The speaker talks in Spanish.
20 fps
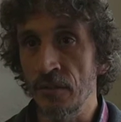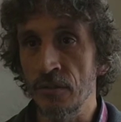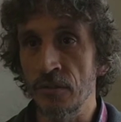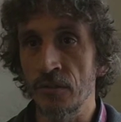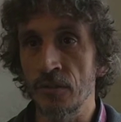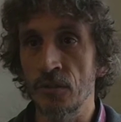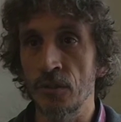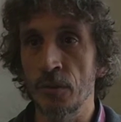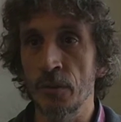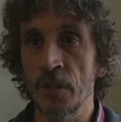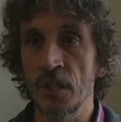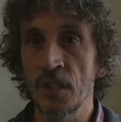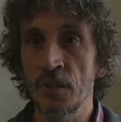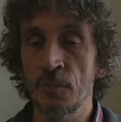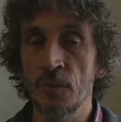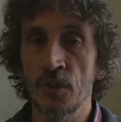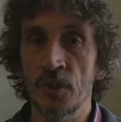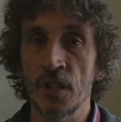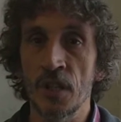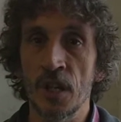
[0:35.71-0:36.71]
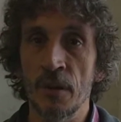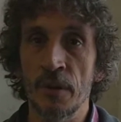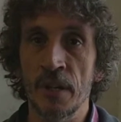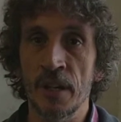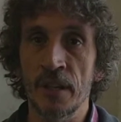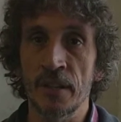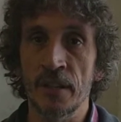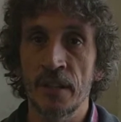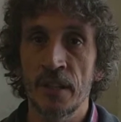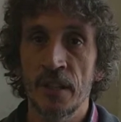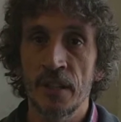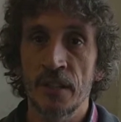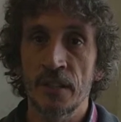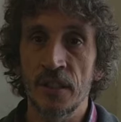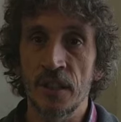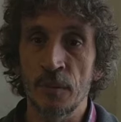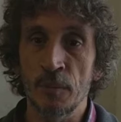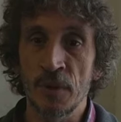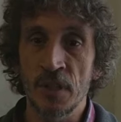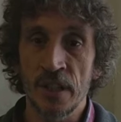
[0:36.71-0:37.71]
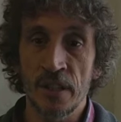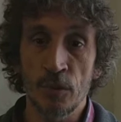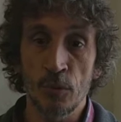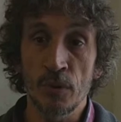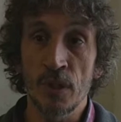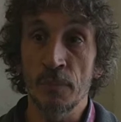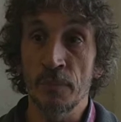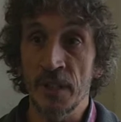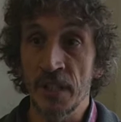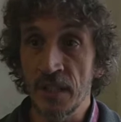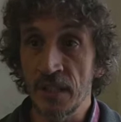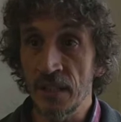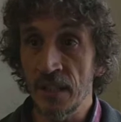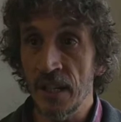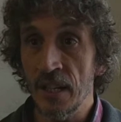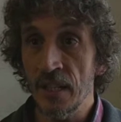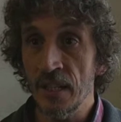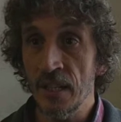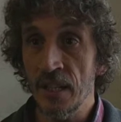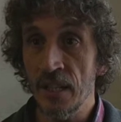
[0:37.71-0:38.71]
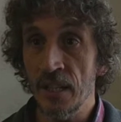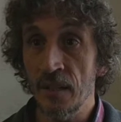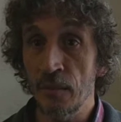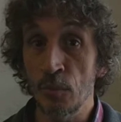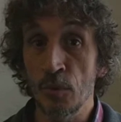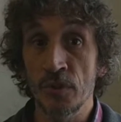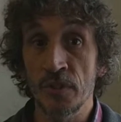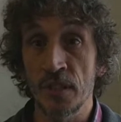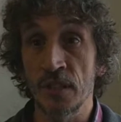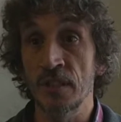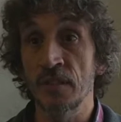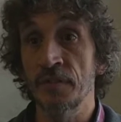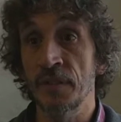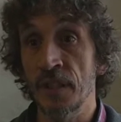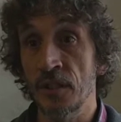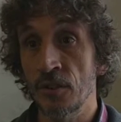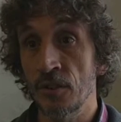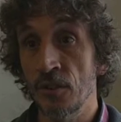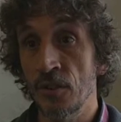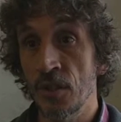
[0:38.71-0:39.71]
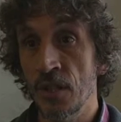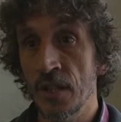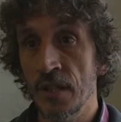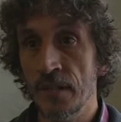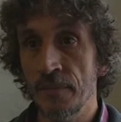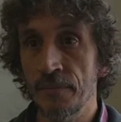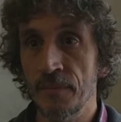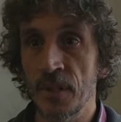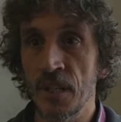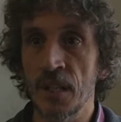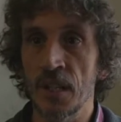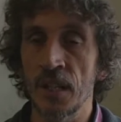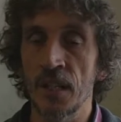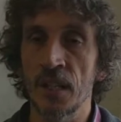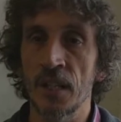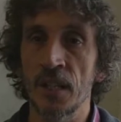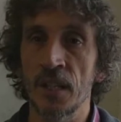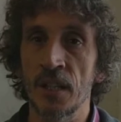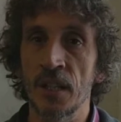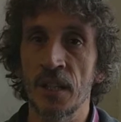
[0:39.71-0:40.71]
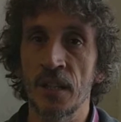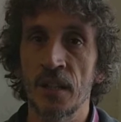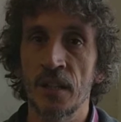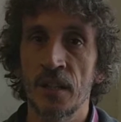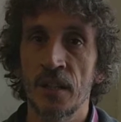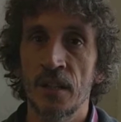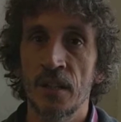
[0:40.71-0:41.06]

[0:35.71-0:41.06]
Nosotros venimos de haber terminado una paritaria muy satisfactoria, eh,